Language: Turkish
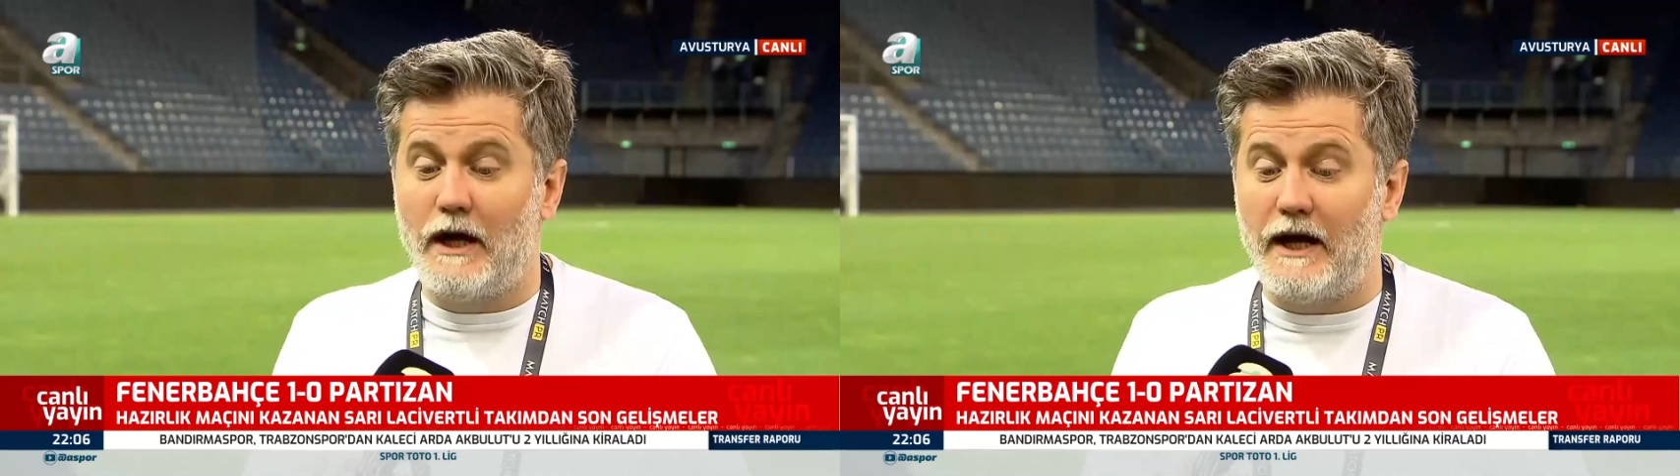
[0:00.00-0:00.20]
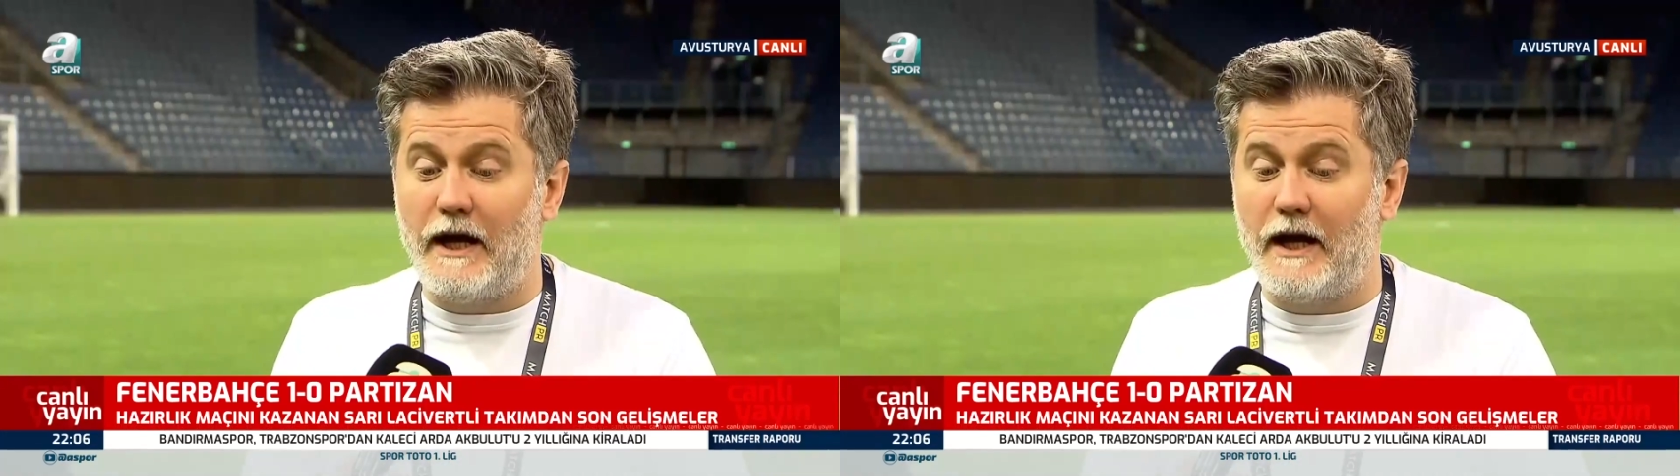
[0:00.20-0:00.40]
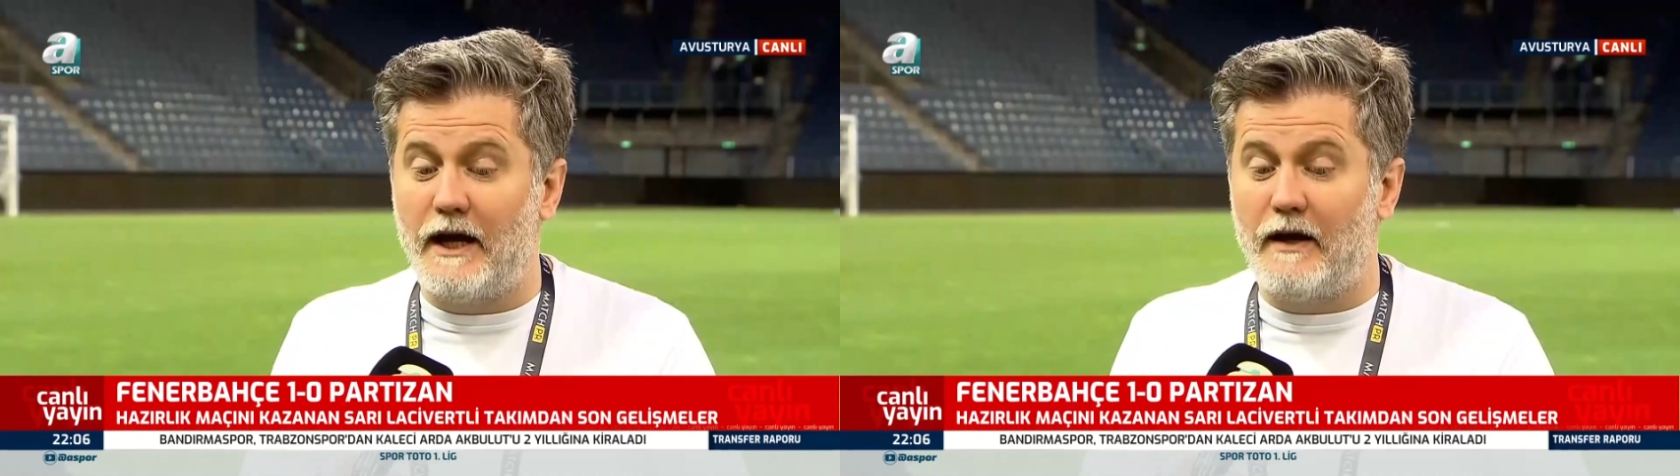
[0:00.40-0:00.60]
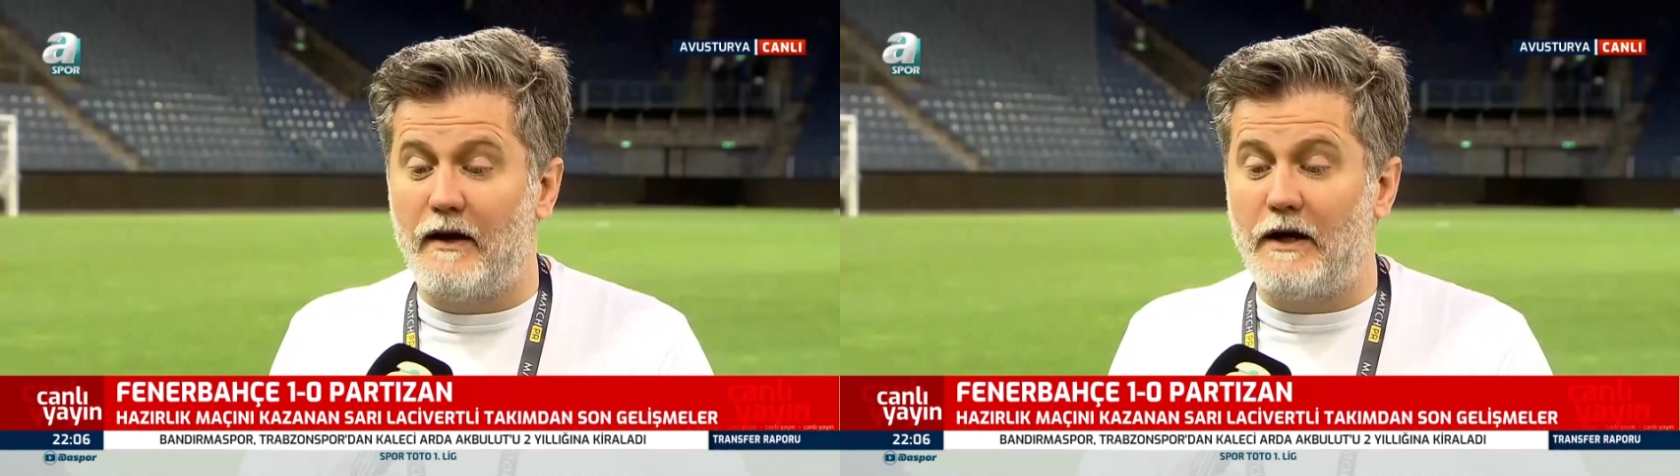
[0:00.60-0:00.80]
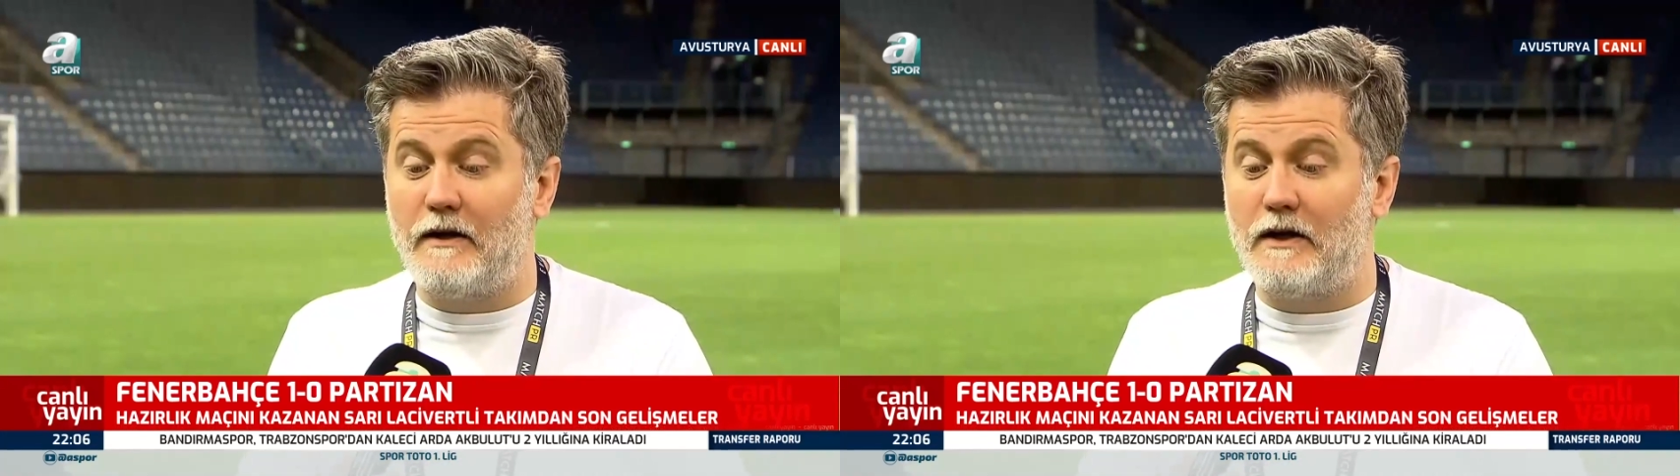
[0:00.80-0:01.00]

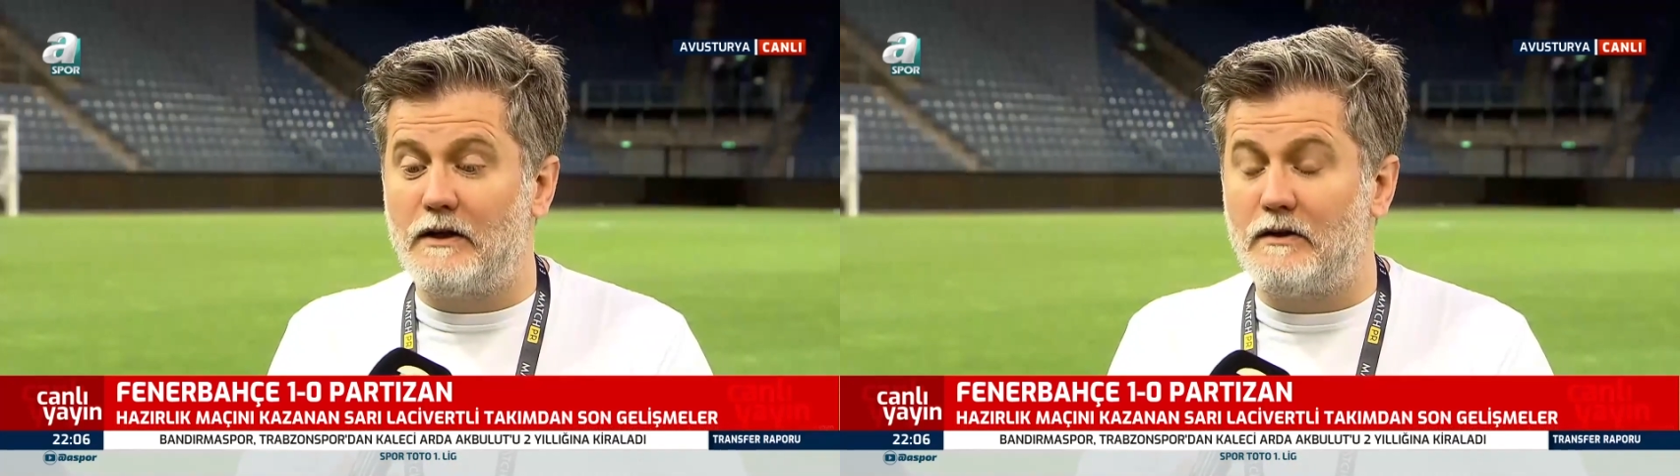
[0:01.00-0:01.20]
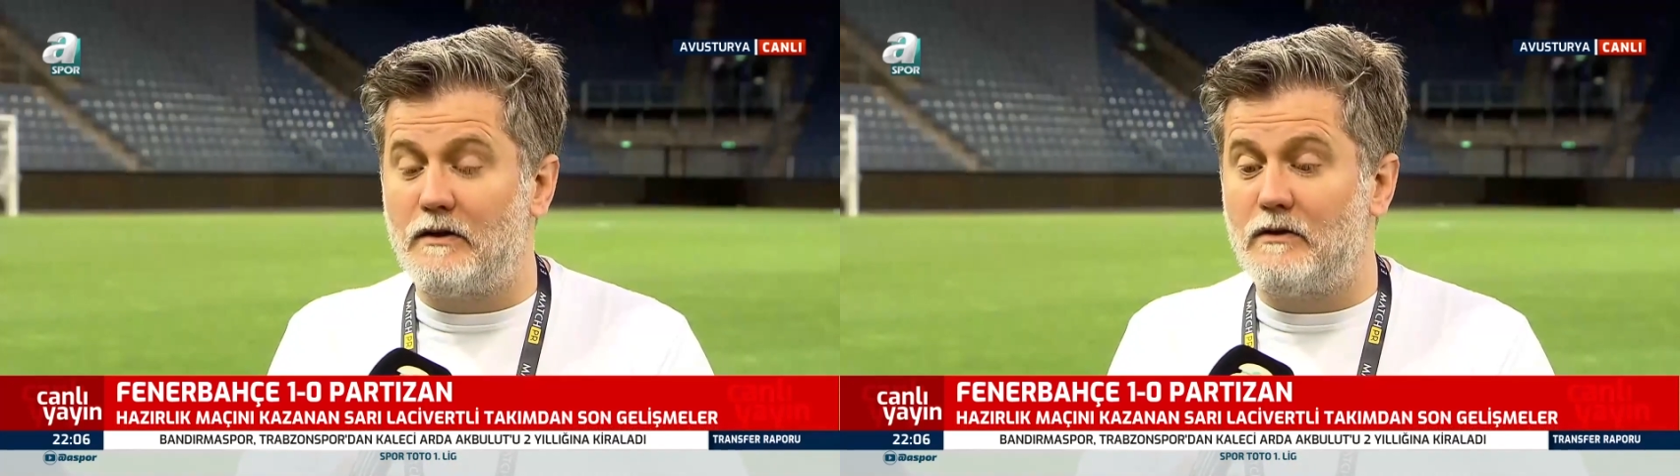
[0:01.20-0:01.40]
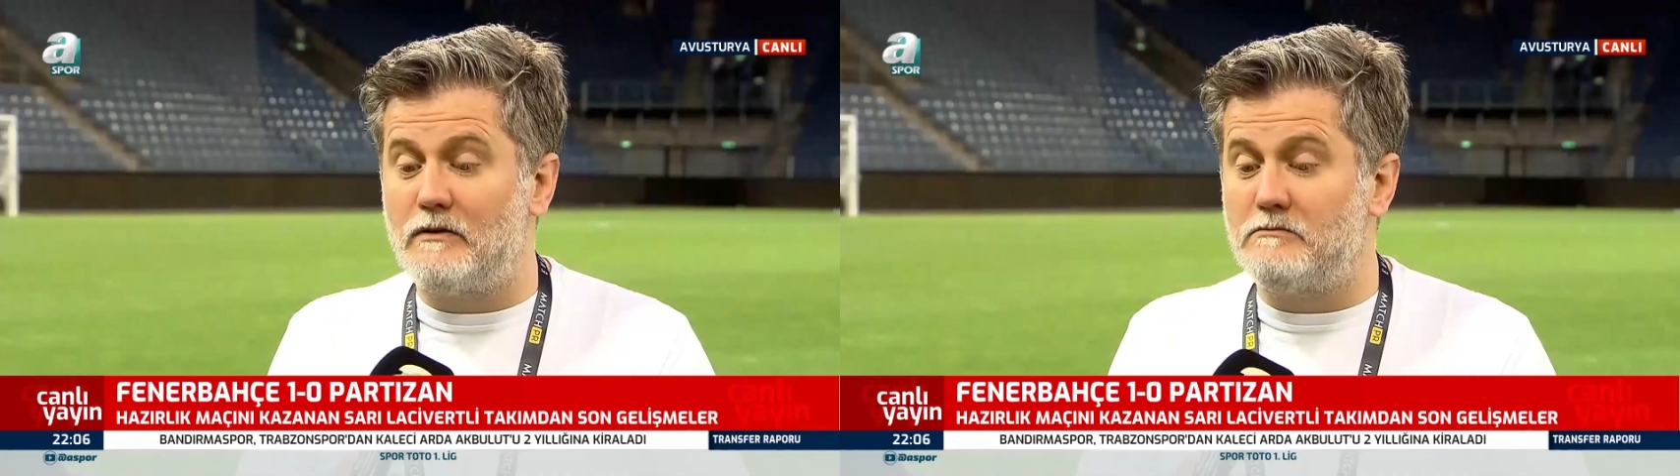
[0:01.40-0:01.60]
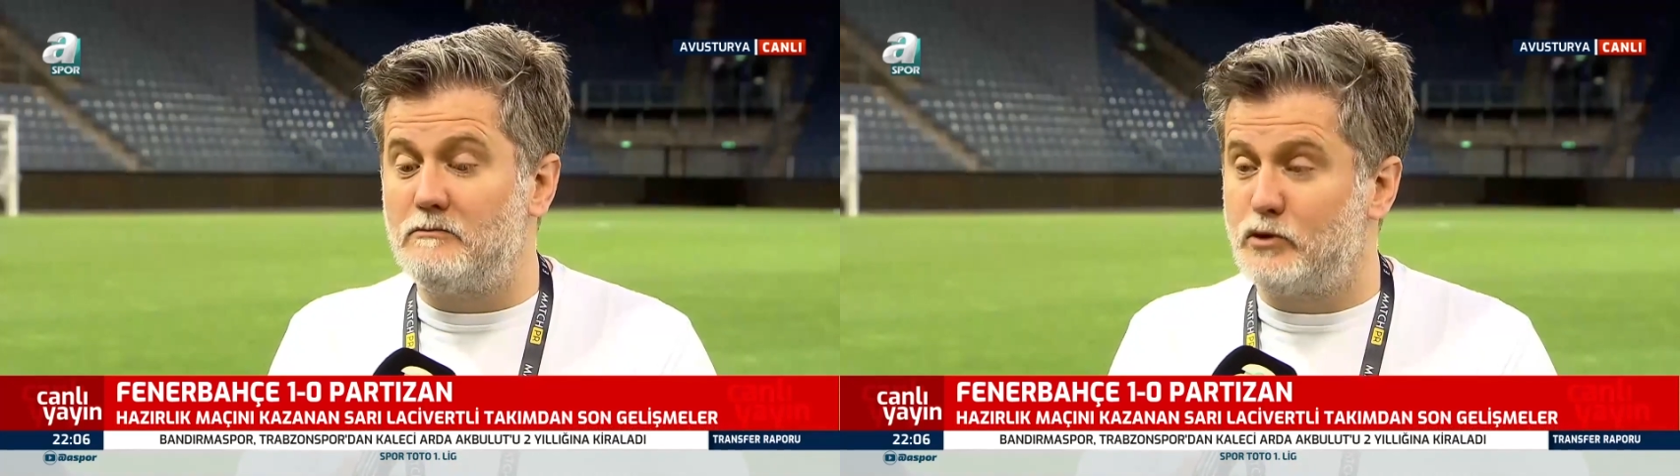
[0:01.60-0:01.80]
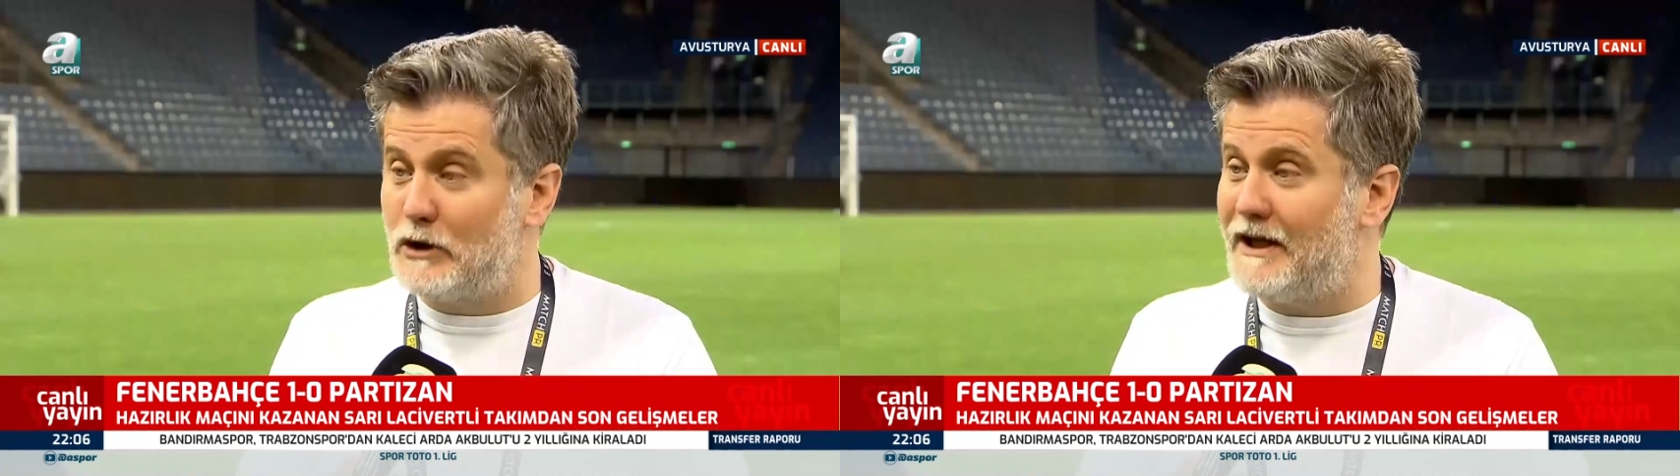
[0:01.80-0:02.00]
Ee,
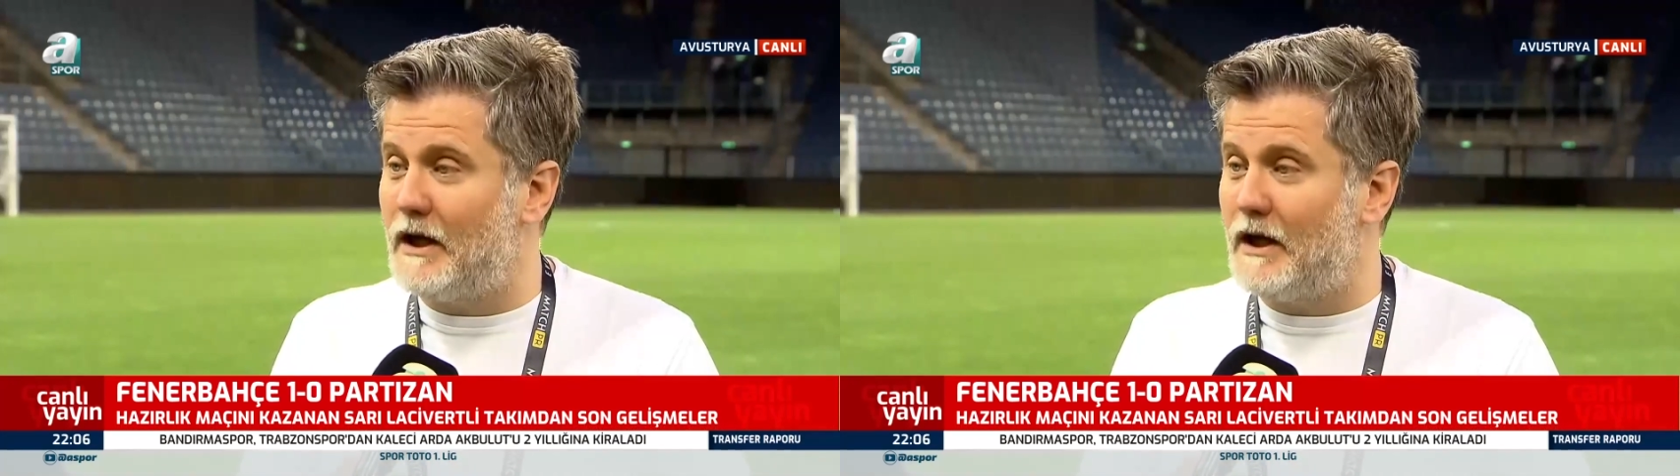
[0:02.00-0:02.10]
buna